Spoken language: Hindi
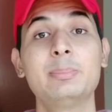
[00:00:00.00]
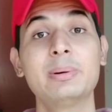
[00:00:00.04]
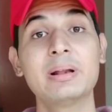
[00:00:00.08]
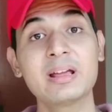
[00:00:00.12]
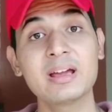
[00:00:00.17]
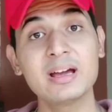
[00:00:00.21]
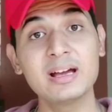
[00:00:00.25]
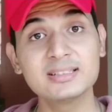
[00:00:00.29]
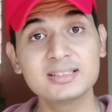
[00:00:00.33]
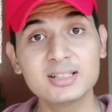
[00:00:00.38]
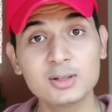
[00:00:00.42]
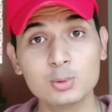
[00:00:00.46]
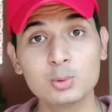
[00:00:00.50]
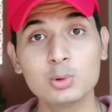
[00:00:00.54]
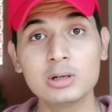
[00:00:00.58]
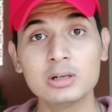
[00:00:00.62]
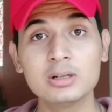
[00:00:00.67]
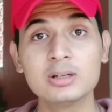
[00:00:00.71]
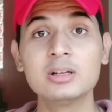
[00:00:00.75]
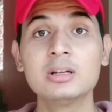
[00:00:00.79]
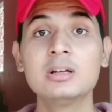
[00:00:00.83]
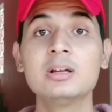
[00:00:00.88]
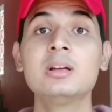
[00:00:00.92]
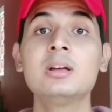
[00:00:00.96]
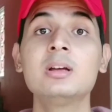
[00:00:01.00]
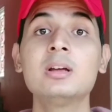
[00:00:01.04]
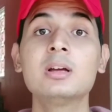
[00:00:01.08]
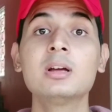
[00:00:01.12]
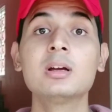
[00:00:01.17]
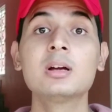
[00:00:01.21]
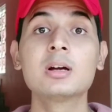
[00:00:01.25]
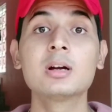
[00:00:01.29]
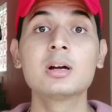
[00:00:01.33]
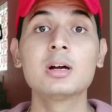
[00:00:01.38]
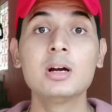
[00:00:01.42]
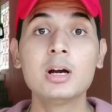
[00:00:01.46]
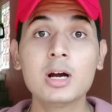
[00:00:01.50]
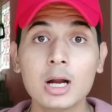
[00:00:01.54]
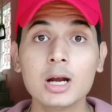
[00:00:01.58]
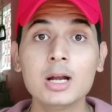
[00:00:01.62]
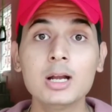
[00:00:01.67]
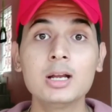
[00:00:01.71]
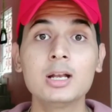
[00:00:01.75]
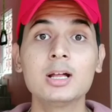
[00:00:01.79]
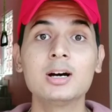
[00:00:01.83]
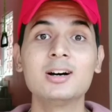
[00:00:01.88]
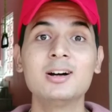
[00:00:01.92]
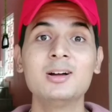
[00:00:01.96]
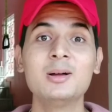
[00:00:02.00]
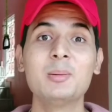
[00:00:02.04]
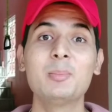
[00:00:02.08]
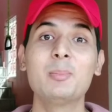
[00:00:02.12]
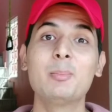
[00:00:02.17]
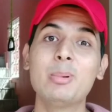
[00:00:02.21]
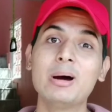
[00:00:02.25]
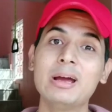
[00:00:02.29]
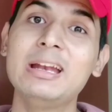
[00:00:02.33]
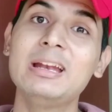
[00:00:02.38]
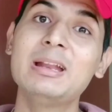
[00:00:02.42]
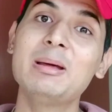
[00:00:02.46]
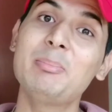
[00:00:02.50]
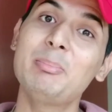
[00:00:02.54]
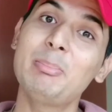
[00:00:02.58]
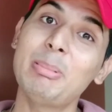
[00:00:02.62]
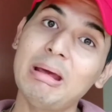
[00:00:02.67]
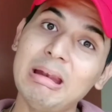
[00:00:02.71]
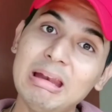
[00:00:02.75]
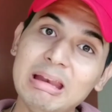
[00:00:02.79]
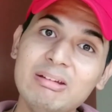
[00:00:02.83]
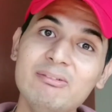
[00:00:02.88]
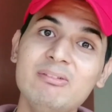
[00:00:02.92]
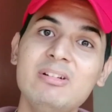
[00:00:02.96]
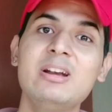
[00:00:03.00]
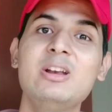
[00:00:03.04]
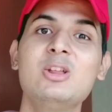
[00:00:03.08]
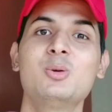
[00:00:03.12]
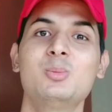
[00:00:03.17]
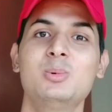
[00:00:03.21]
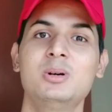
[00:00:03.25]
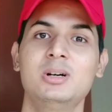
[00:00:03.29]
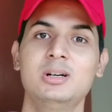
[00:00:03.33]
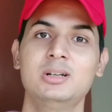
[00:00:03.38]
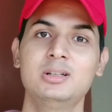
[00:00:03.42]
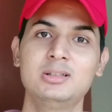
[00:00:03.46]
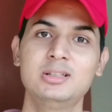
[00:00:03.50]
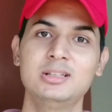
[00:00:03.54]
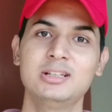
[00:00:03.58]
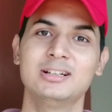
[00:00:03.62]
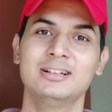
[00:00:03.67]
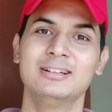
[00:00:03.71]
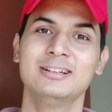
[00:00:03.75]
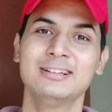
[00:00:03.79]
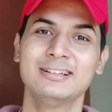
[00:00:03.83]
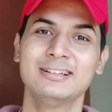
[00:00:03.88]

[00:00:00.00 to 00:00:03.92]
पर क्या ऐसा हुआ घंटा भाई ने पहली वीडियो में हक दिया